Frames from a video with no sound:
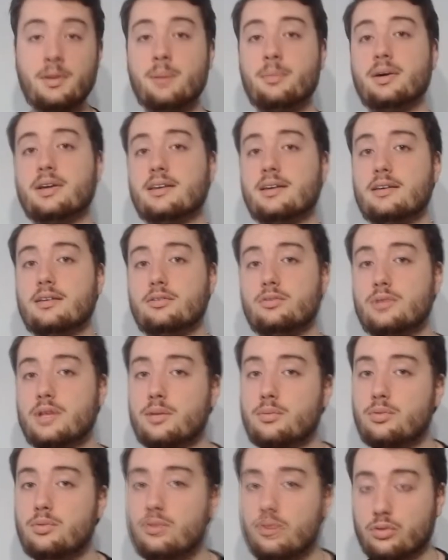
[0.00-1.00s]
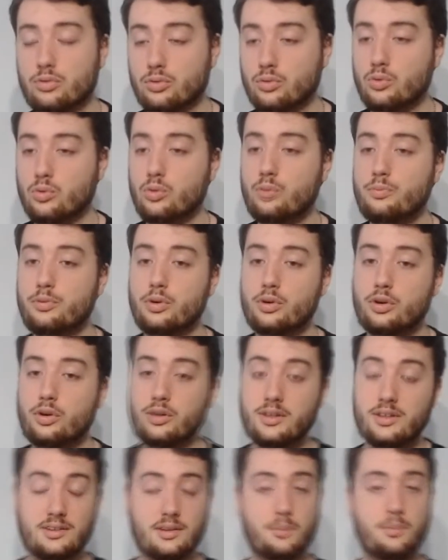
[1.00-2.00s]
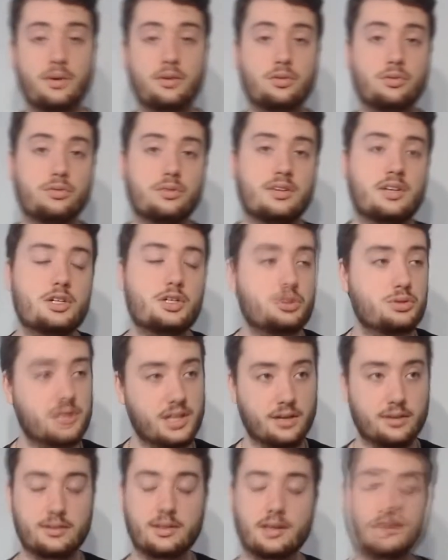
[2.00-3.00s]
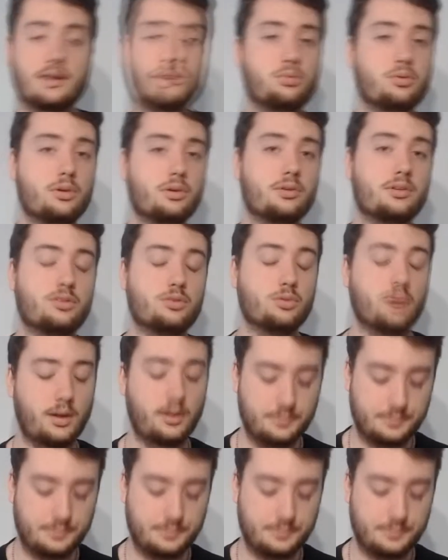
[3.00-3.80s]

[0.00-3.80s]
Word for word: Même la prêtresse du début dans son groupe ne connaissait pas son visage jusqu'à un certain point dans